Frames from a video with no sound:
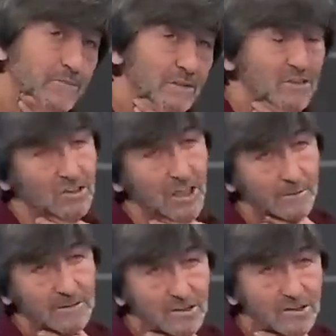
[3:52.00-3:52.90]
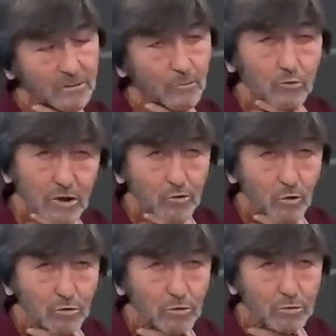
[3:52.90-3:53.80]
Hiç denemediği için o da
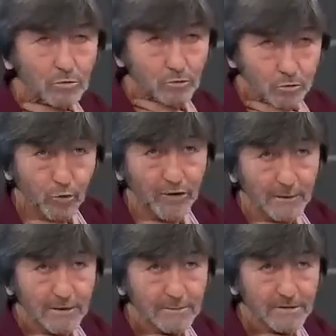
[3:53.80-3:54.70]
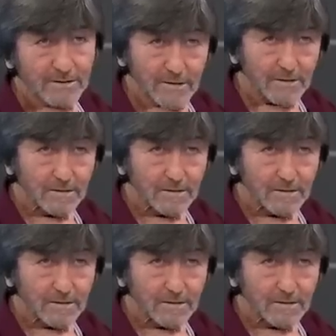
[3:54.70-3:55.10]
zordu. Üçlü oynayabilir miydi?